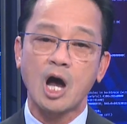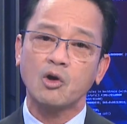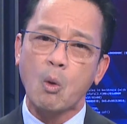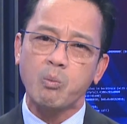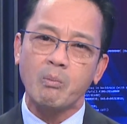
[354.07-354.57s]
uh,
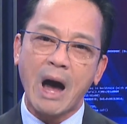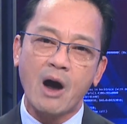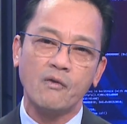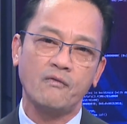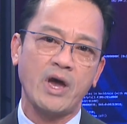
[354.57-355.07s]
cục
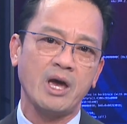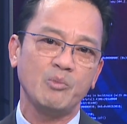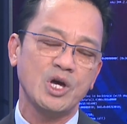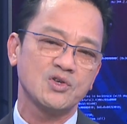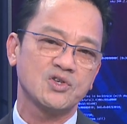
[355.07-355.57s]
bảo vệ
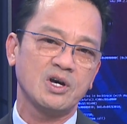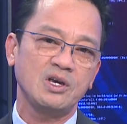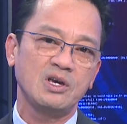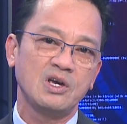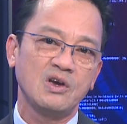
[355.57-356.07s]
biên
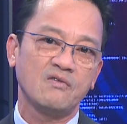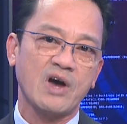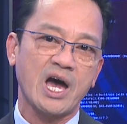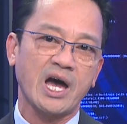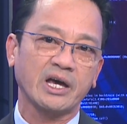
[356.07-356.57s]
giới
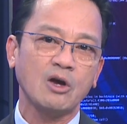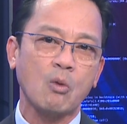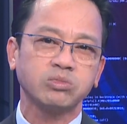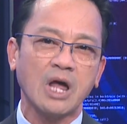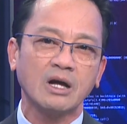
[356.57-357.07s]
và cái
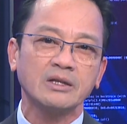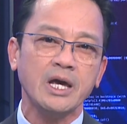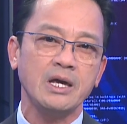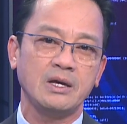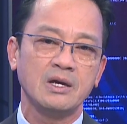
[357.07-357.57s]
cục thực
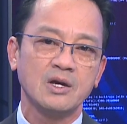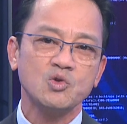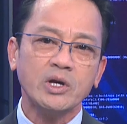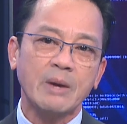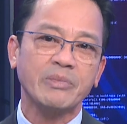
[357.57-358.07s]
thi
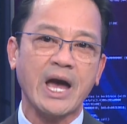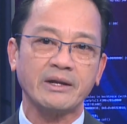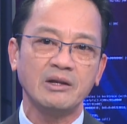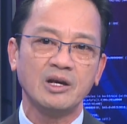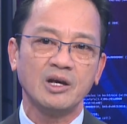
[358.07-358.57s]
xuất nhập cảnh